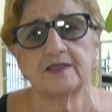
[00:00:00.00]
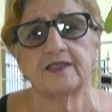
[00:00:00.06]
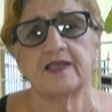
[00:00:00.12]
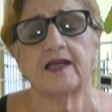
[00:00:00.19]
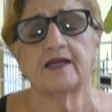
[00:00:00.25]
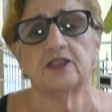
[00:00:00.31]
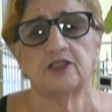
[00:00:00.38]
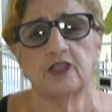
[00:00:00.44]

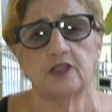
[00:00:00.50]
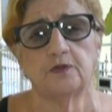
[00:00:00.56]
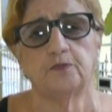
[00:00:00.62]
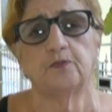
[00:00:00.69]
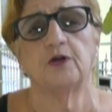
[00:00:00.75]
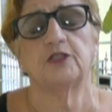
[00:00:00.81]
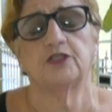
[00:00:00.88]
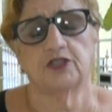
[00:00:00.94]
se é que a gente
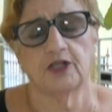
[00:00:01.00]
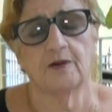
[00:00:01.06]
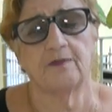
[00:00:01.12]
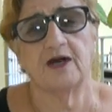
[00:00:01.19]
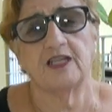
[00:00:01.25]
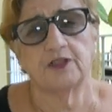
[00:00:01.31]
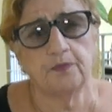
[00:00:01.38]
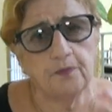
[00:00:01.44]
pode
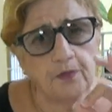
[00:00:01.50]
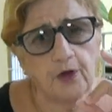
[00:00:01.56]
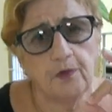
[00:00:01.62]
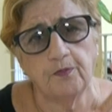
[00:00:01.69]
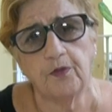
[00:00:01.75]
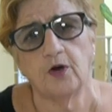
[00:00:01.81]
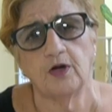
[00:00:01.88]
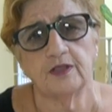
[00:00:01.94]
chamar de
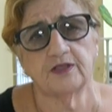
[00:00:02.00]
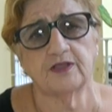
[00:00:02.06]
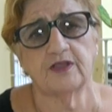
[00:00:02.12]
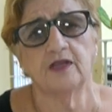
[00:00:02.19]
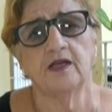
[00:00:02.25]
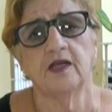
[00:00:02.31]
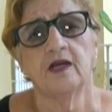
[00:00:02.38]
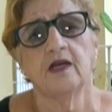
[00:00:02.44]

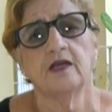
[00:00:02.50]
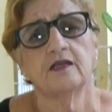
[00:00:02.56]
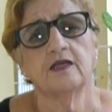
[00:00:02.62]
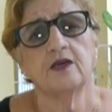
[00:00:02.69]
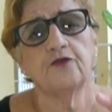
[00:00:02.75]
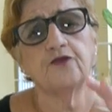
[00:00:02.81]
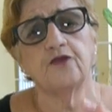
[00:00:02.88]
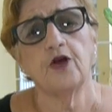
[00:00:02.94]
proposta,
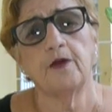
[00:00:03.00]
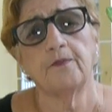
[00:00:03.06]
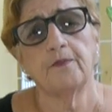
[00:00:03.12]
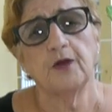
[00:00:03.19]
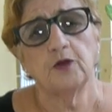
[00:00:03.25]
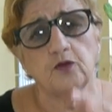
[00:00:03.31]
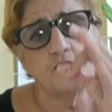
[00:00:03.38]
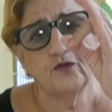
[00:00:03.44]
que foi
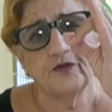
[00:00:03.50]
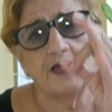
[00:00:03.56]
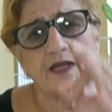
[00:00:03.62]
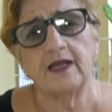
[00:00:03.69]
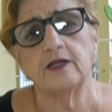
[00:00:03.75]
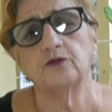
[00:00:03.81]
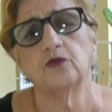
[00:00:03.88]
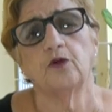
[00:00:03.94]
pelo
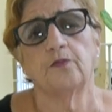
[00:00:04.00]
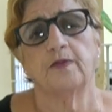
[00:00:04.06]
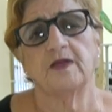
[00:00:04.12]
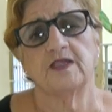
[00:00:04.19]
governador